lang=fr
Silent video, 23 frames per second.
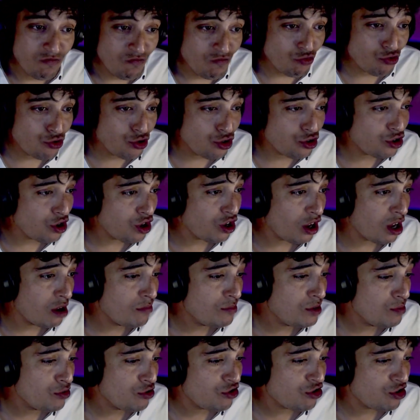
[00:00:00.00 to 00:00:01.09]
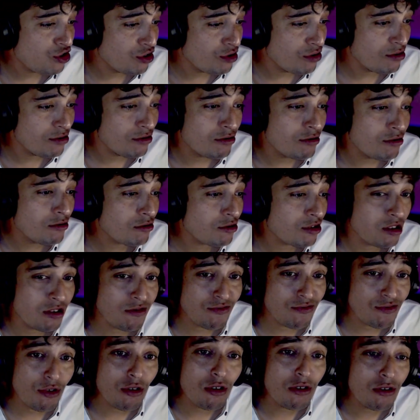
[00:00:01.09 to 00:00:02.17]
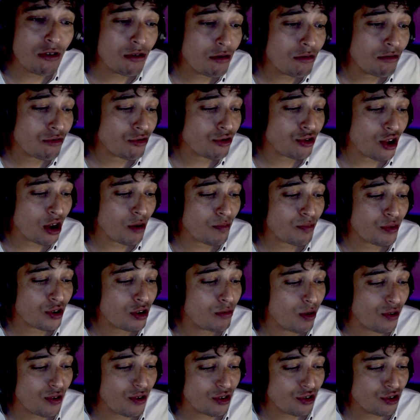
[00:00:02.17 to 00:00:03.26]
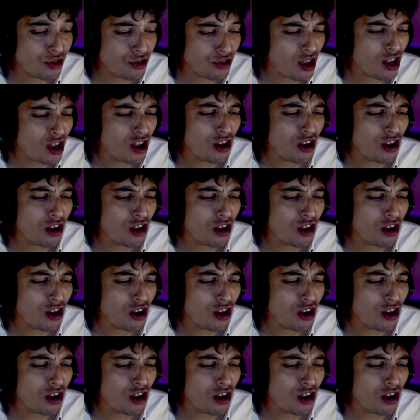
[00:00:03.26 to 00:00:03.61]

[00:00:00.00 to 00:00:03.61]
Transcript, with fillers: On s'était rabiboché au téléphone, on s'était appelé, il m'avait dit